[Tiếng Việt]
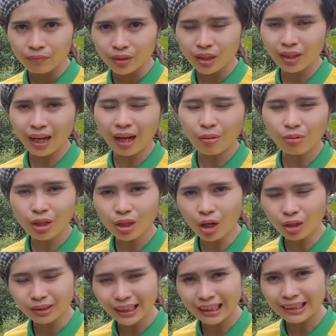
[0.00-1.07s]
chứ nó không có
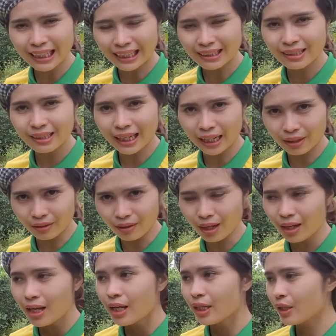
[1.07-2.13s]
còn xanh xanh như vậy nữa.
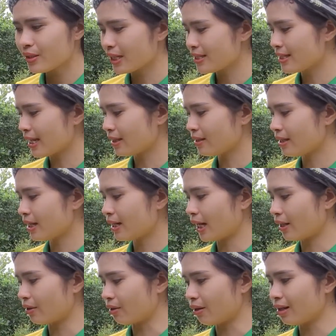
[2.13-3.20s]
Nếu xanh xanh như thế
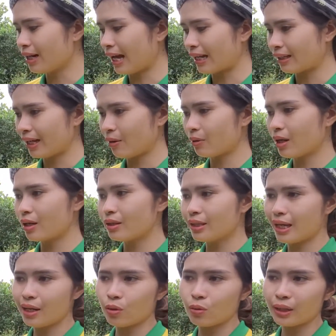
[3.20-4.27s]
này nữa là theo cơ
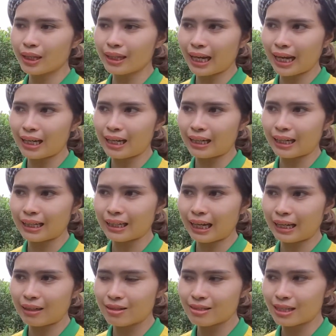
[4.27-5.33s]
chế của cái cây là cái
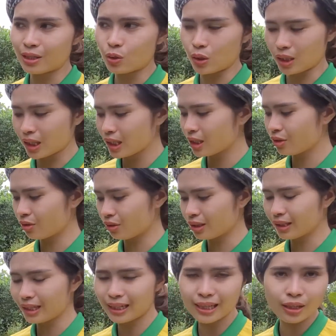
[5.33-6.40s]
cây nó sẽ chuyển cái dinh dưỡng lên
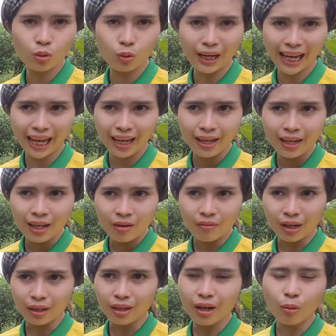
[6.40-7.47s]
đây để nuôi lá, và
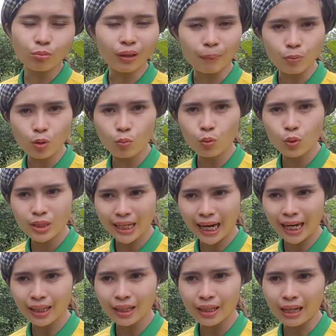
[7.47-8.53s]
nó không tập trung nuôi
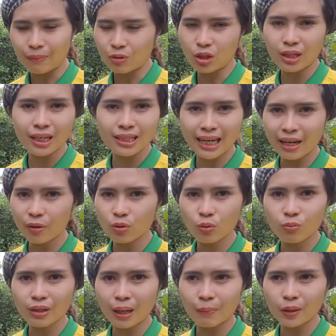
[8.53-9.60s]
trái thì làm cho cái trái của
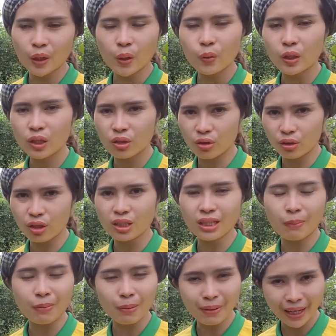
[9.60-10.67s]
chúng ta bị thiếu dinh dưỡng, nó sẽ
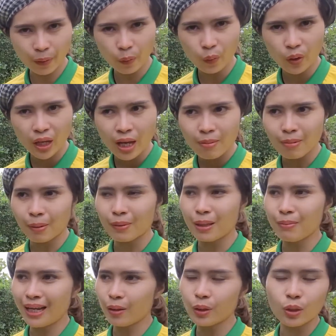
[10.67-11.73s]
bị méo. Mà bị
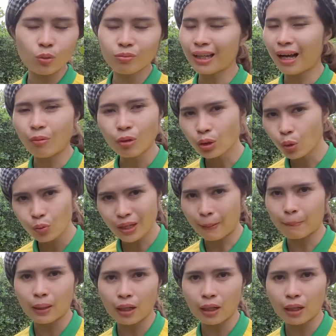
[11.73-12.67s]
méo thì chúng ta không có thu nhập bà